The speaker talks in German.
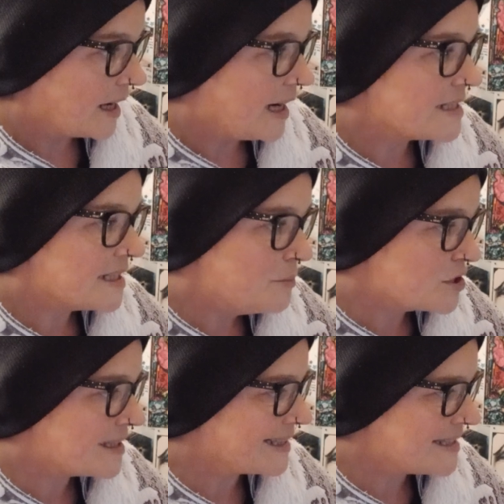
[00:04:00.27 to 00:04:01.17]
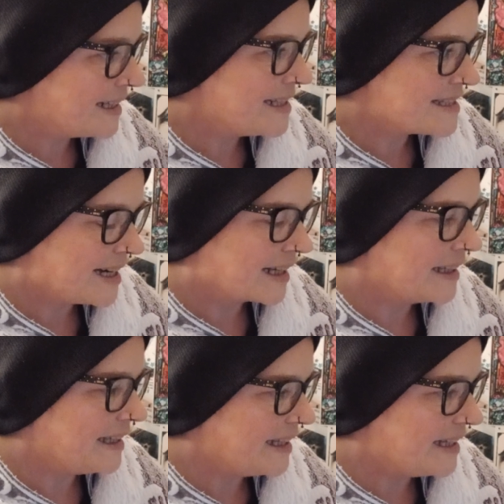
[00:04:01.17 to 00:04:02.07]
Also ich muss tatsächlich sagen,
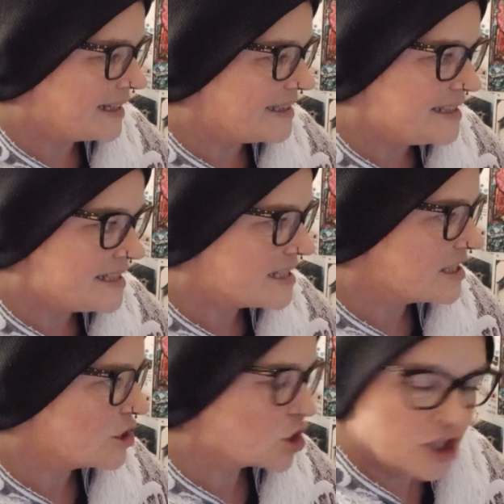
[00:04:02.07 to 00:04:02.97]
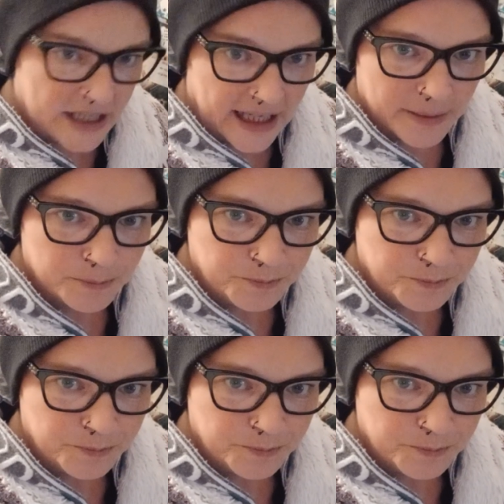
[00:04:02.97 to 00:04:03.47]
er ist schneller.